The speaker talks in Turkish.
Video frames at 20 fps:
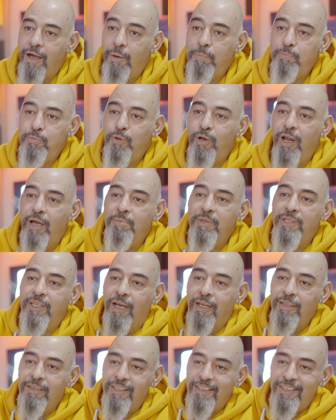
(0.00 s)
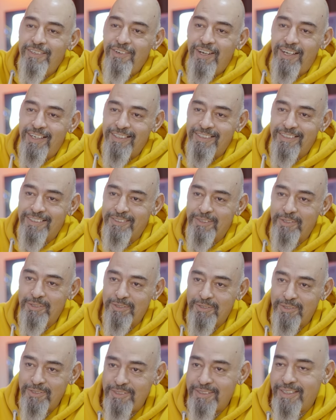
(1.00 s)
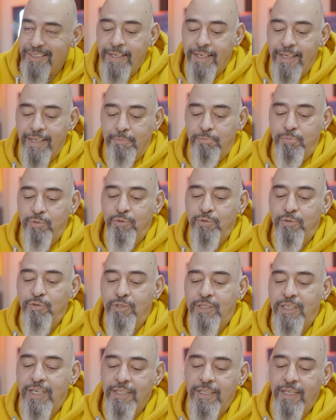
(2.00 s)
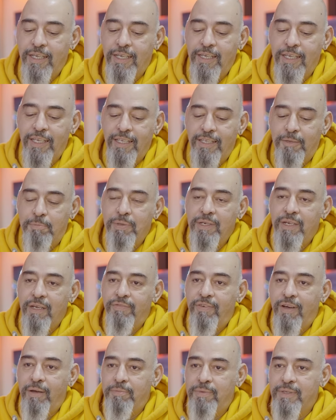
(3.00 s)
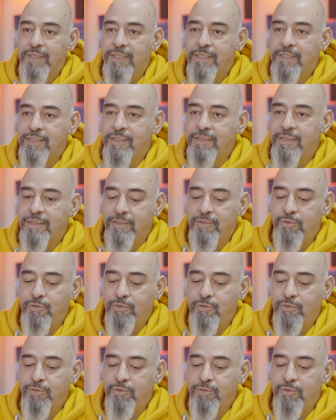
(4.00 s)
Abdülhamit hanları vardır koskoca. E bu ülkede ilk bira fabrikasının